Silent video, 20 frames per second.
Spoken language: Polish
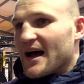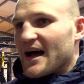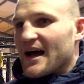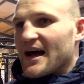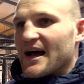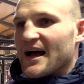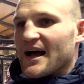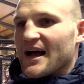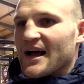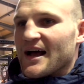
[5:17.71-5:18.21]

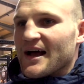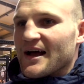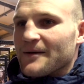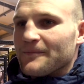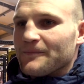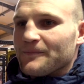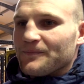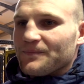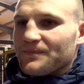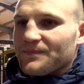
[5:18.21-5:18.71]

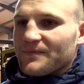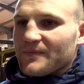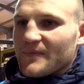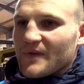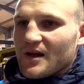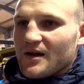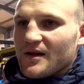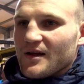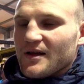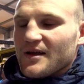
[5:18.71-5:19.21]
Um,
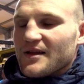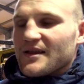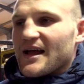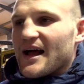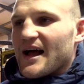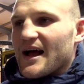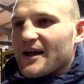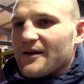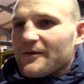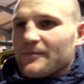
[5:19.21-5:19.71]

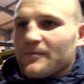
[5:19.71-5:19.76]
tak,